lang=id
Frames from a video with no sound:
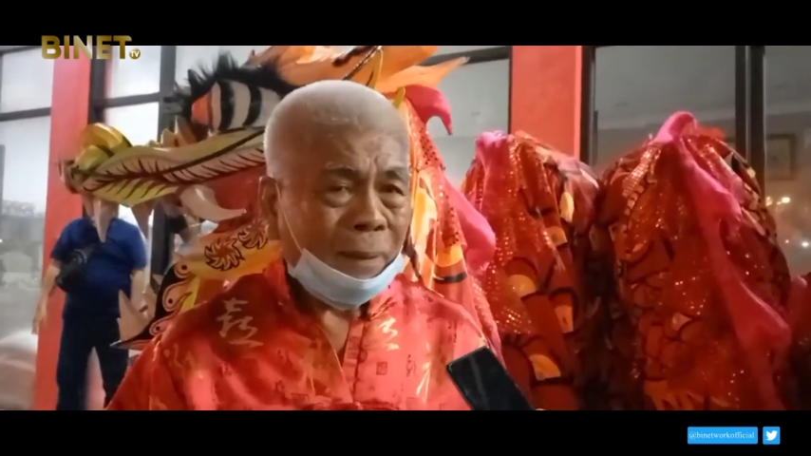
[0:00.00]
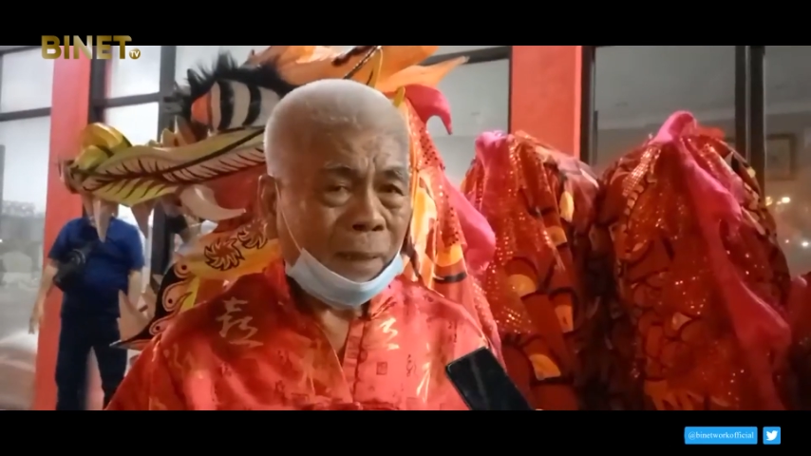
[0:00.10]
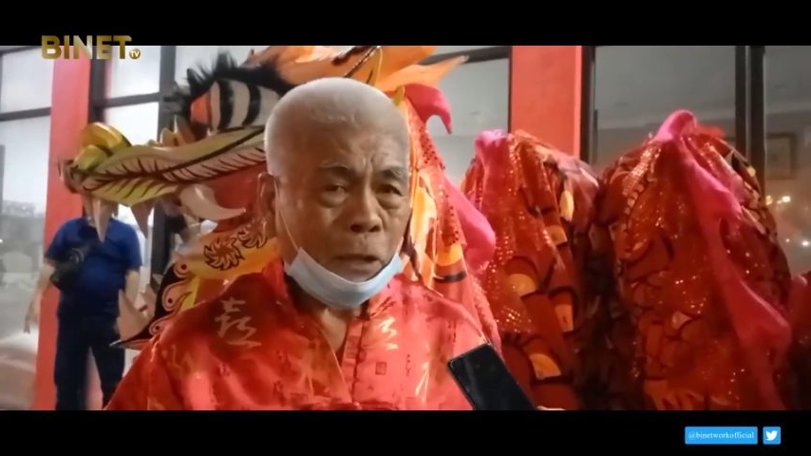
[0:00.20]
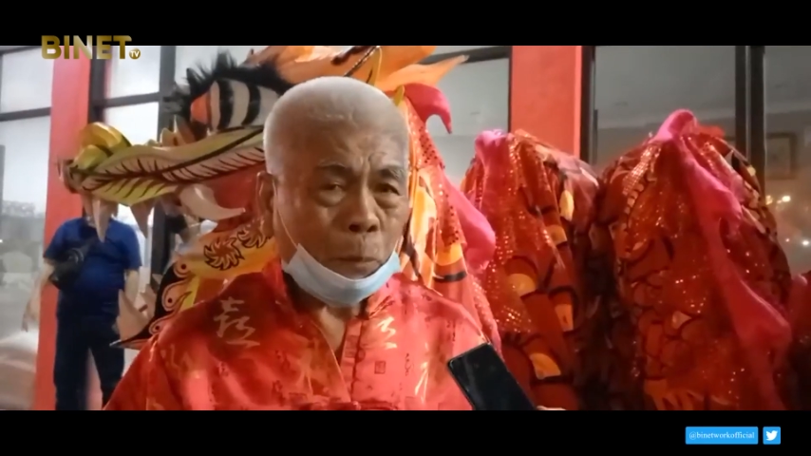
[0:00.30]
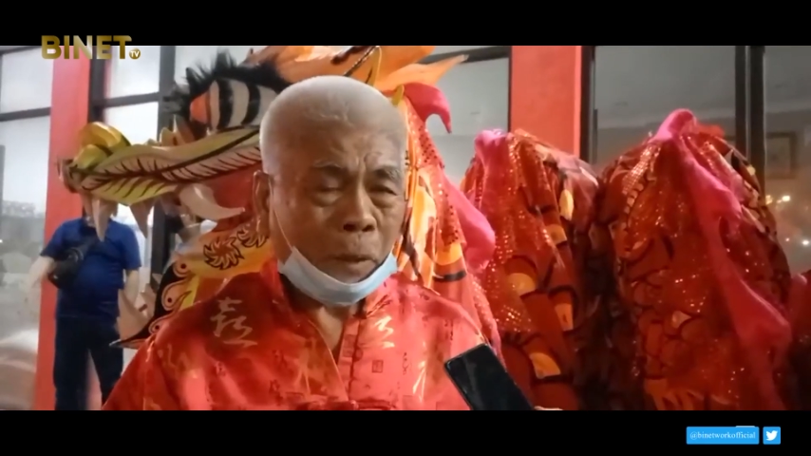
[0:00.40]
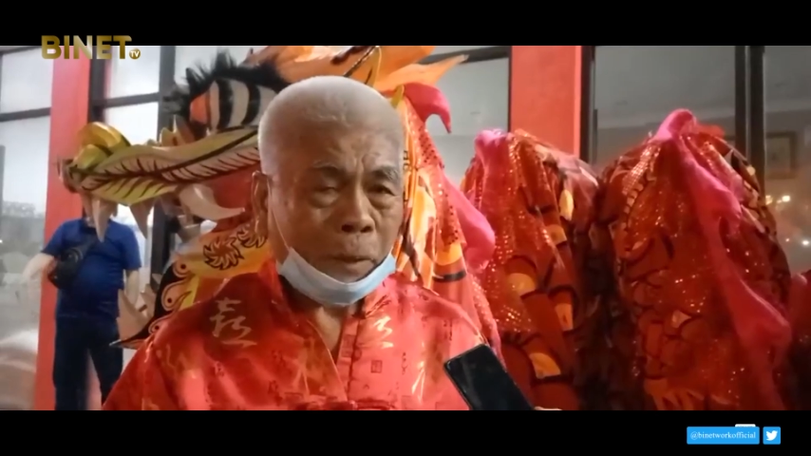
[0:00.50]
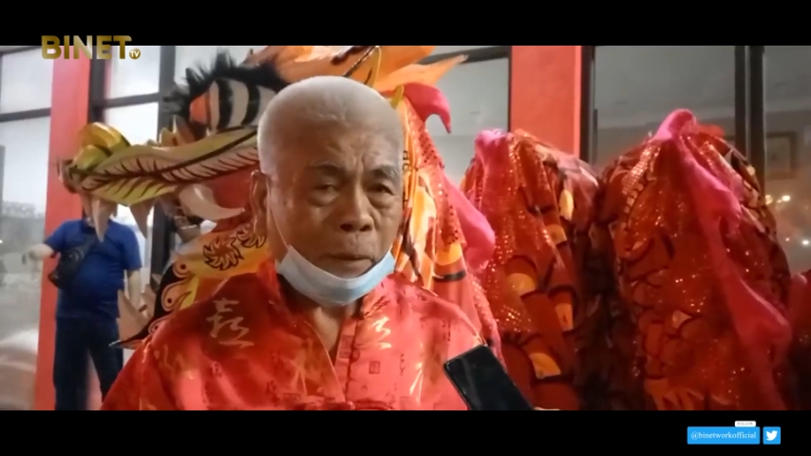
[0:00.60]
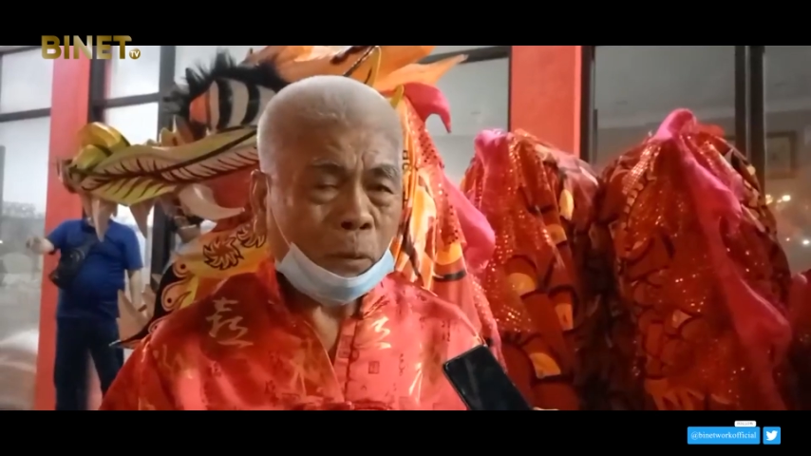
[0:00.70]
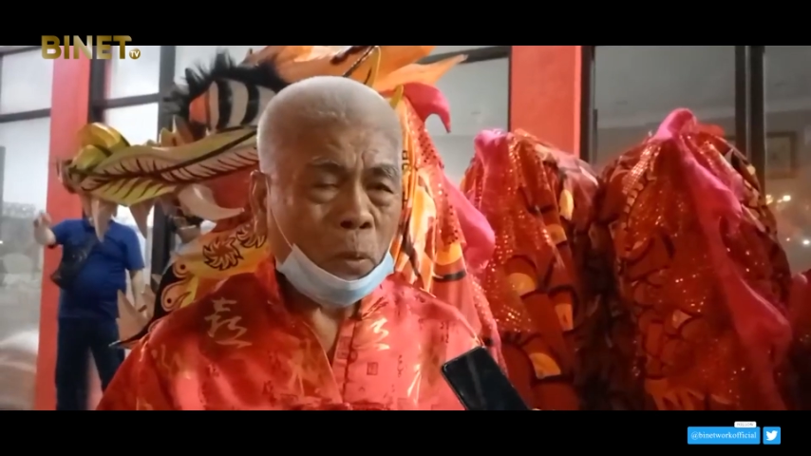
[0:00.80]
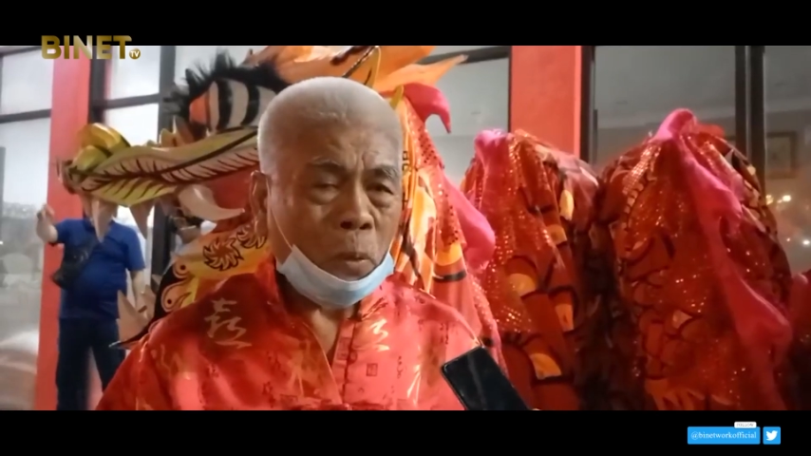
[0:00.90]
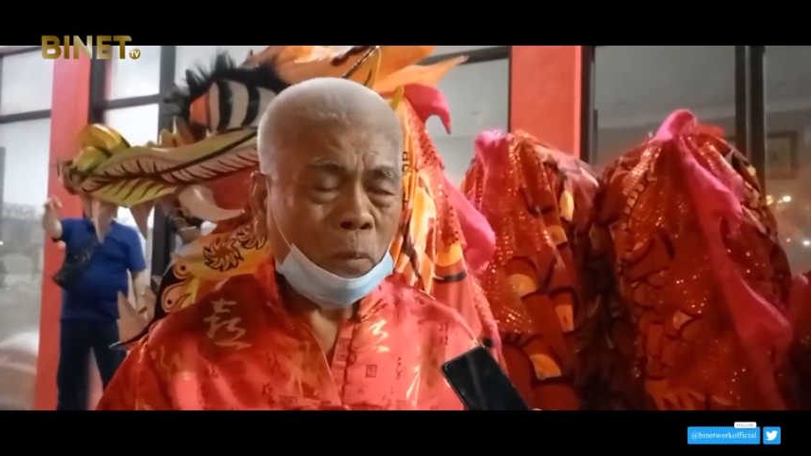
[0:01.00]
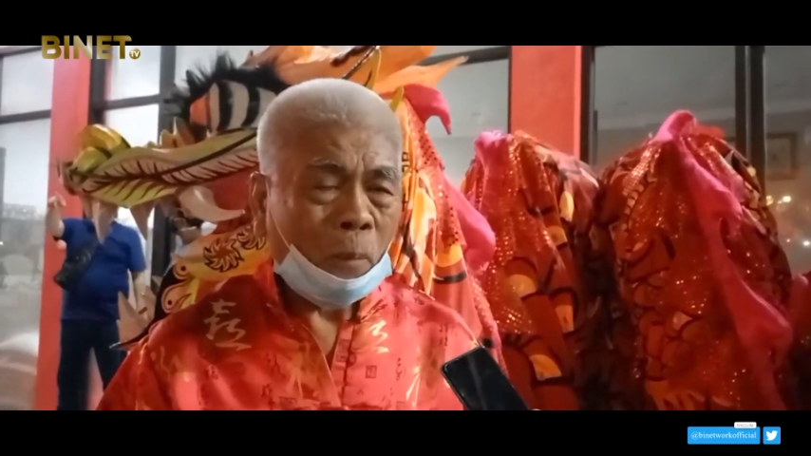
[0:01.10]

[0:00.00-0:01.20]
Jadi seperti itu.